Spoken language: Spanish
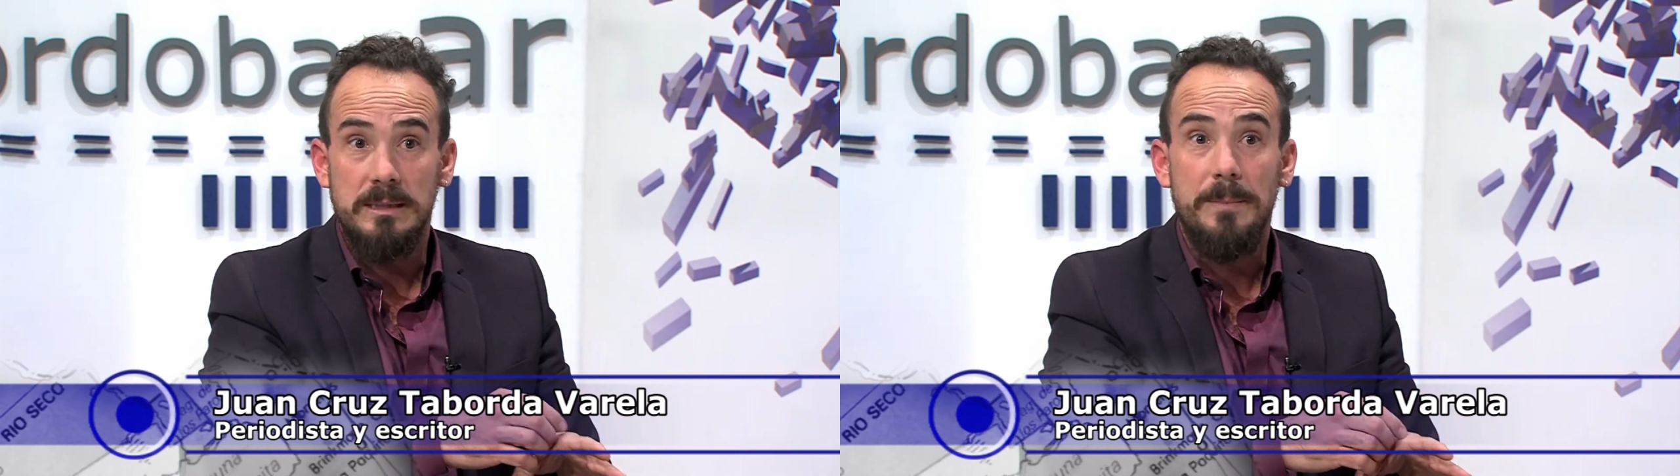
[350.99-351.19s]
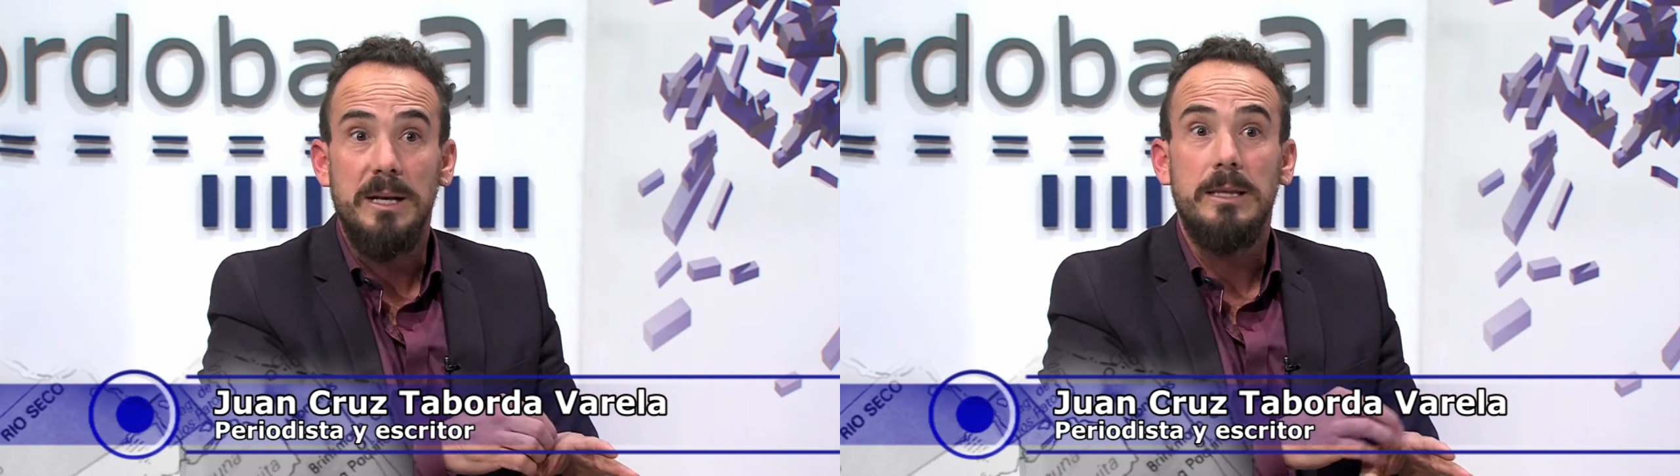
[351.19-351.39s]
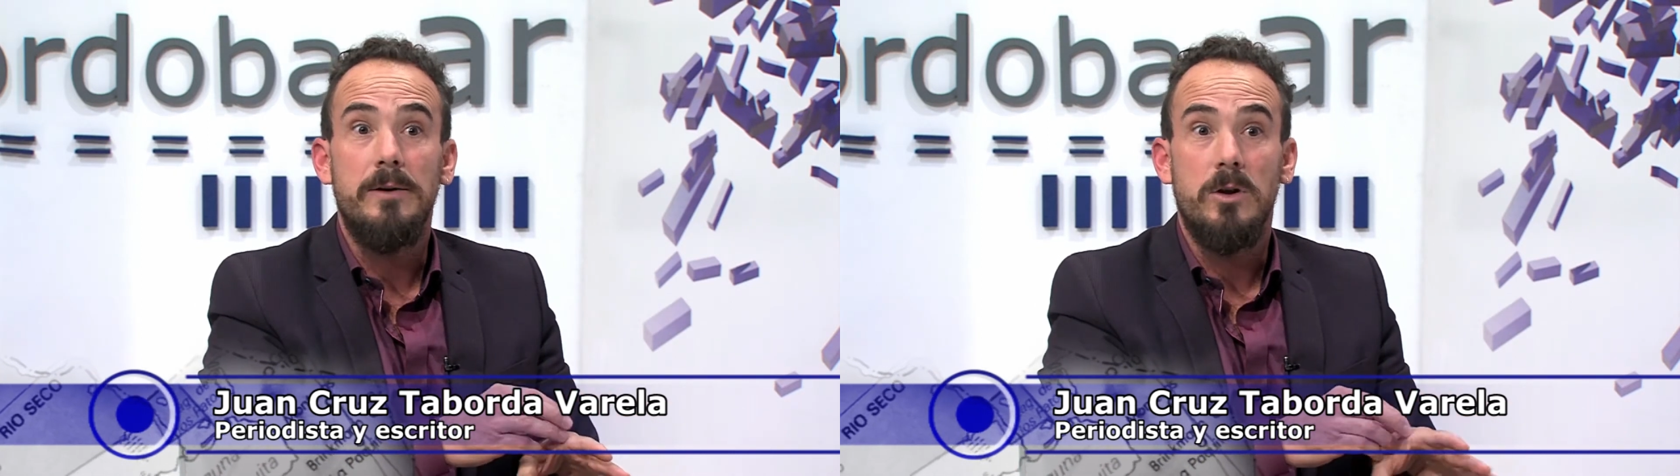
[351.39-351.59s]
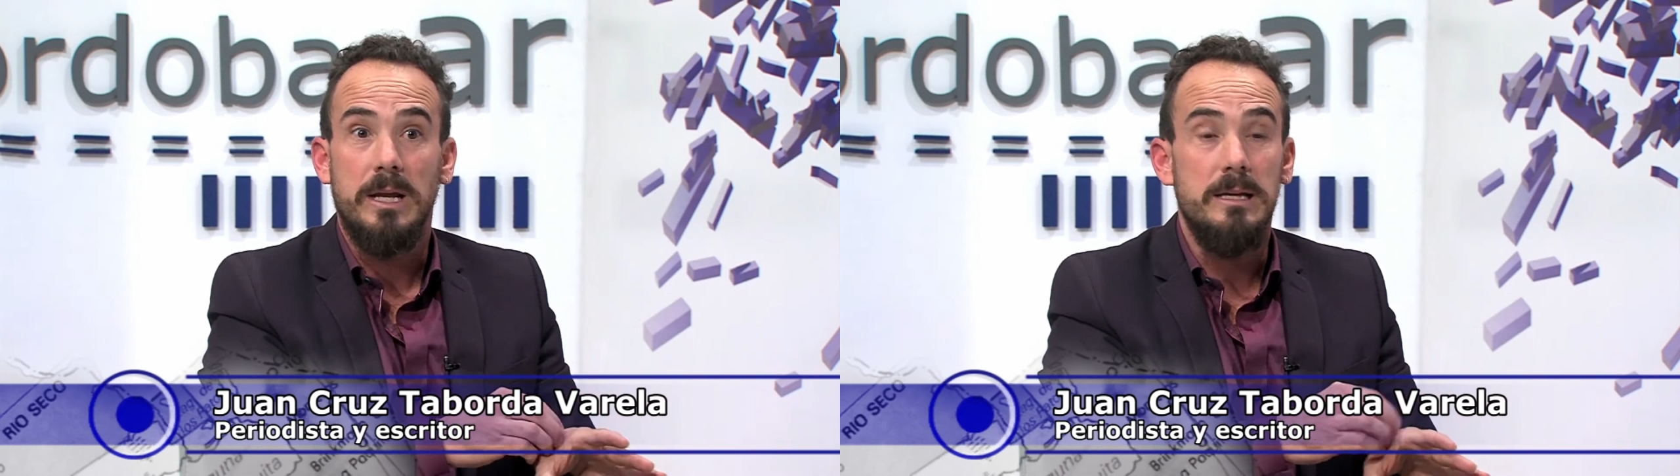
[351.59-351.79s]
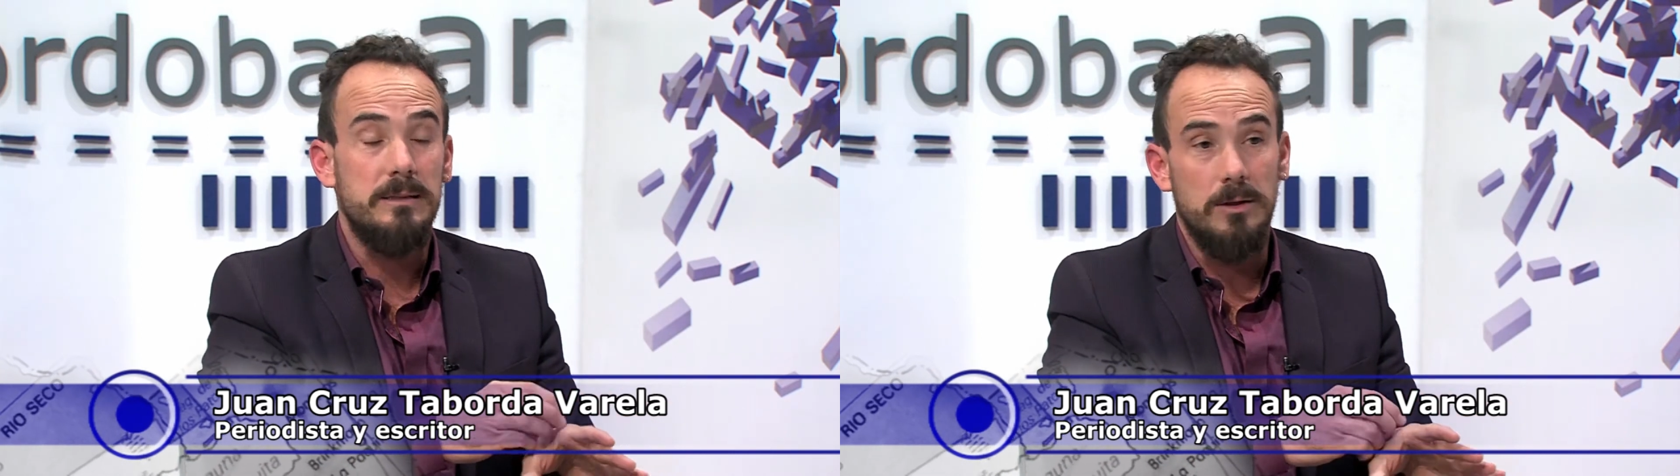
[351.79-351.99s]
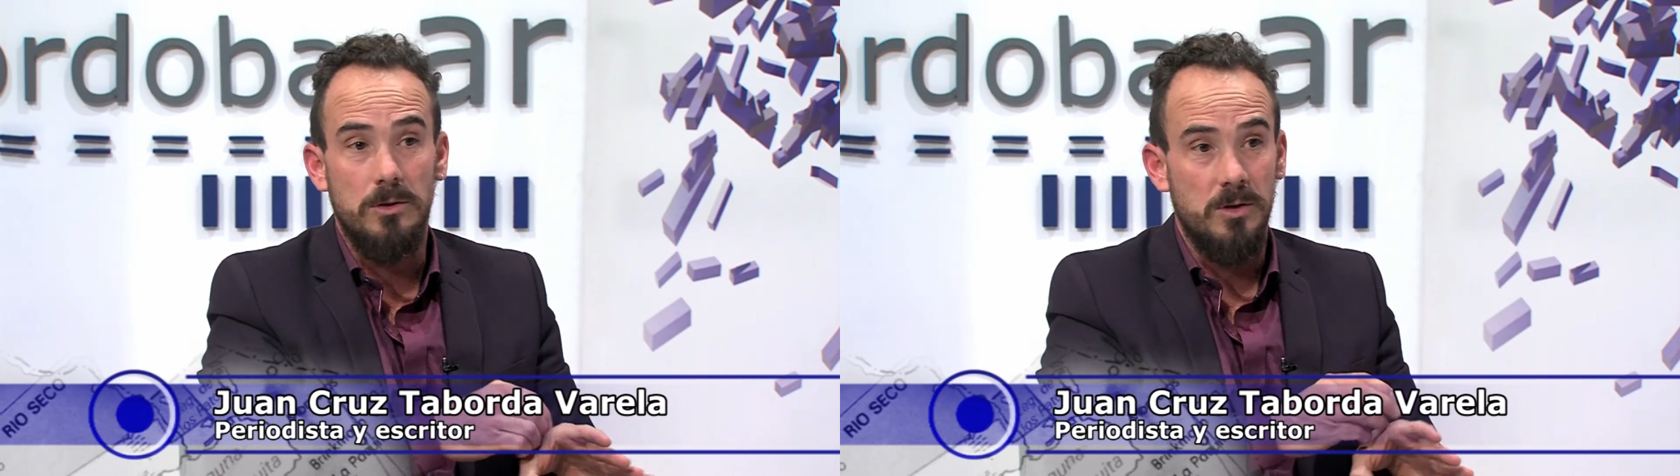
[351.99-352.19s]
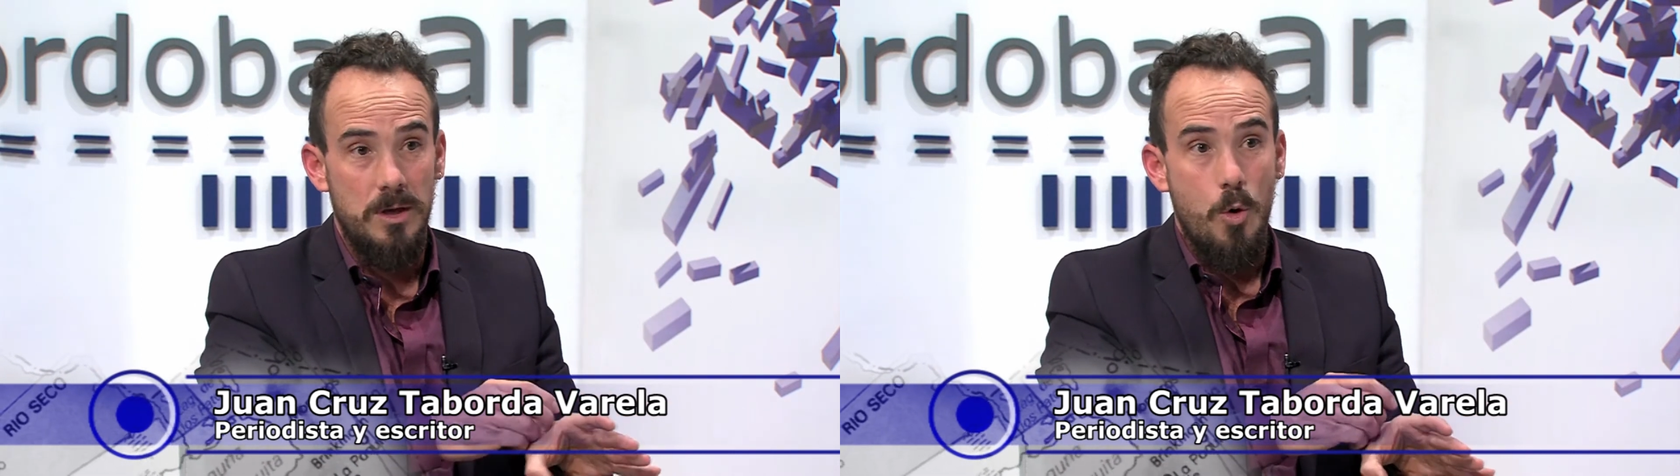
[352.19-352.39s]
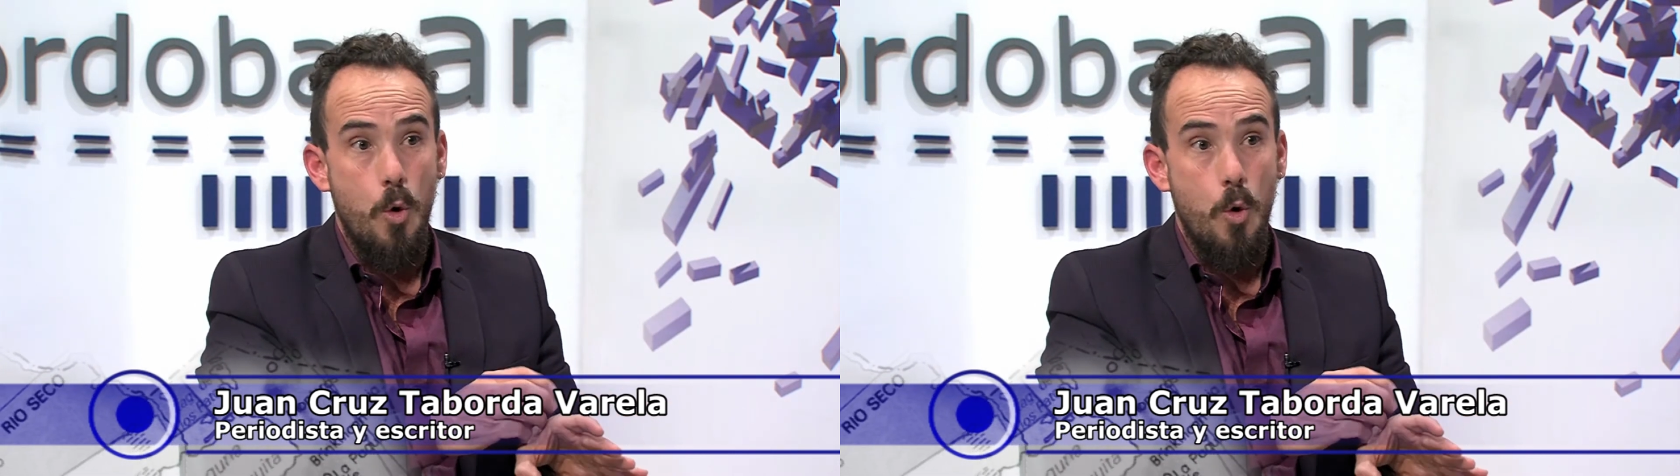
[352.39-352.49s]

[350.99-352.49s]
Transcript: que ya también estaban organizados.